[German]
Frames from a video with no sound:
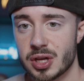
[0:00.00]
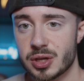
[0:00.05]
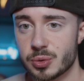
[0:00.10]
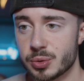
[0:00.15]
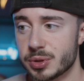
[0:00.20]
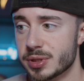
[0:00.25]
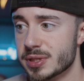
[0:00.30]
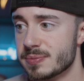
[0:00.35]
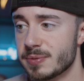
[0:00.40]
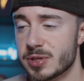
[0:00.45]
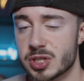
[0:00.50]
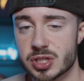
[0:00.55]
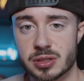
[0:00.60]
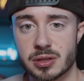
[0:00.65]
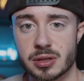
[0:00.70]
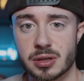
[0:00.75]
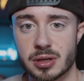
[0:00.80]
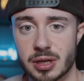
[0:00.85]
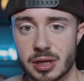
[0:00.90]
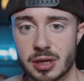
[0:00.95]
gut,
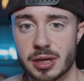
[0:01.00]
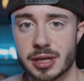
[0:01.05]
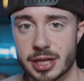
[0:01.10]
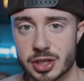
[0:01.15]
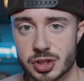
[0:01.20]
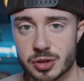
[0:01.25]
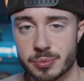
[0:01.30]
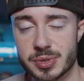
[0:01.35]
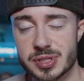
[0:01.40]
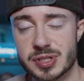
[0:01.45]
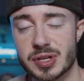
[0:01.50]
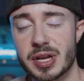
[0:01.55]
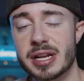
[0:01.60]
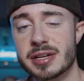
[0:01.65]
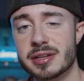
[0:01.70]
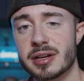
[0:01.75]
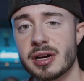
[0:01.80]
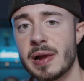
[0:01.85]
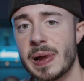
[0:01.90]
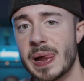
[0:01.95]
inzwischen äh, ja schon ein bisschen
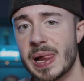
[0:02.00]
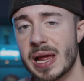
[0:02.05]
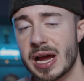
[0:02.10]
älter,